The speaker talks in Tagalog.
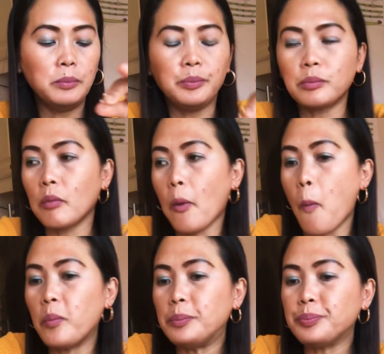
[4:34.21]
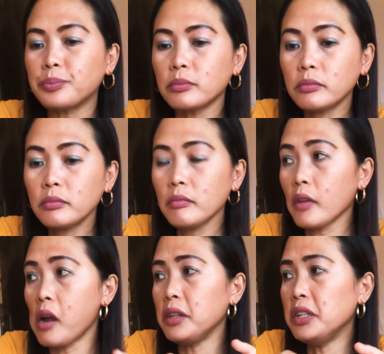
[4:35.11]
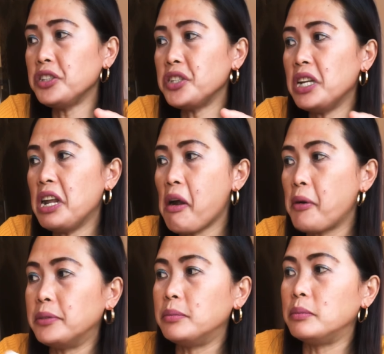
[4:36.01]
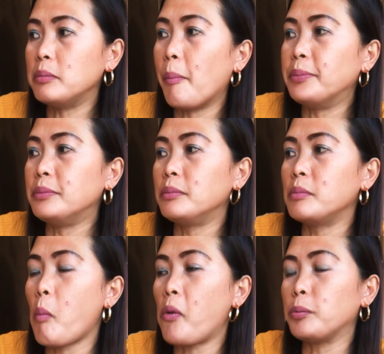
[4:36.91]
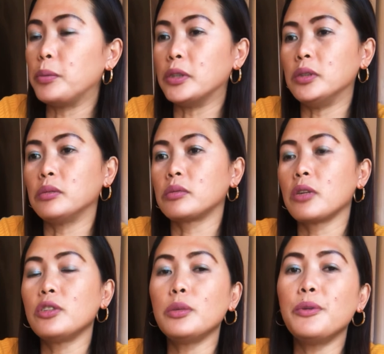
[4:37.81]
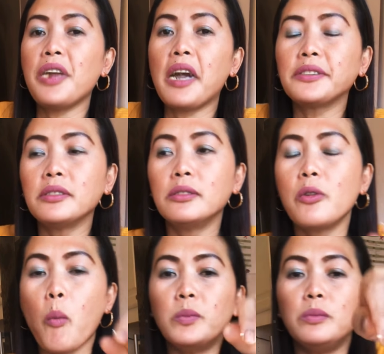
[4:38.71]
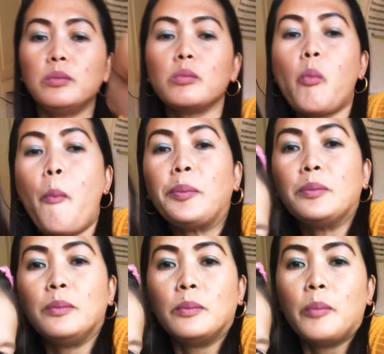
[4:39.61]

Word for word: Med sånne. Den er chili. Chili. Opo. Gusto mo na? Mm.